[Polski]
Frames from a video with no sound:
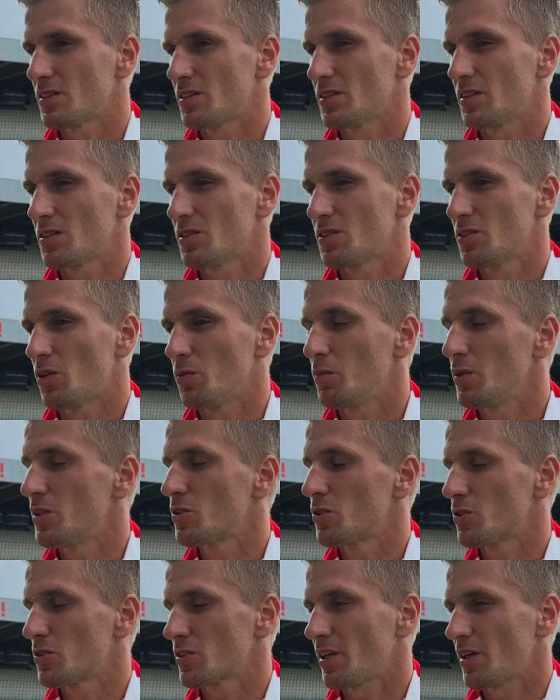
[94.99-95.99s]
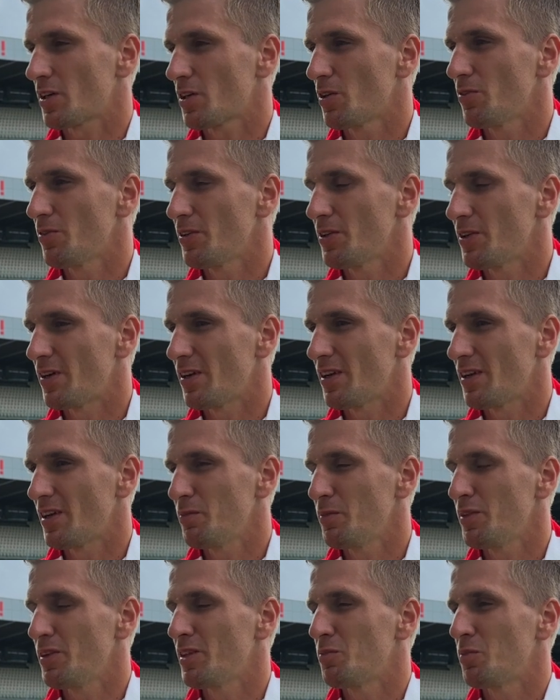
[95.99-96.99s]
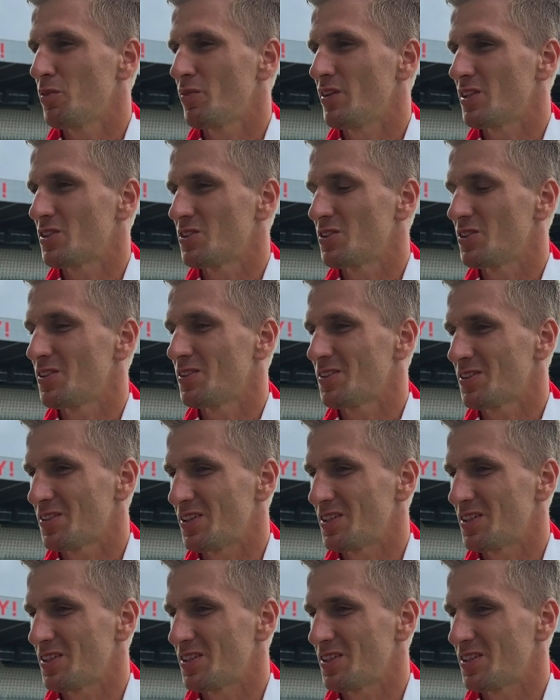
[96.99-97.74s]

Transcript: chcę zrobić coś z Krakowiu, ale nie będę co,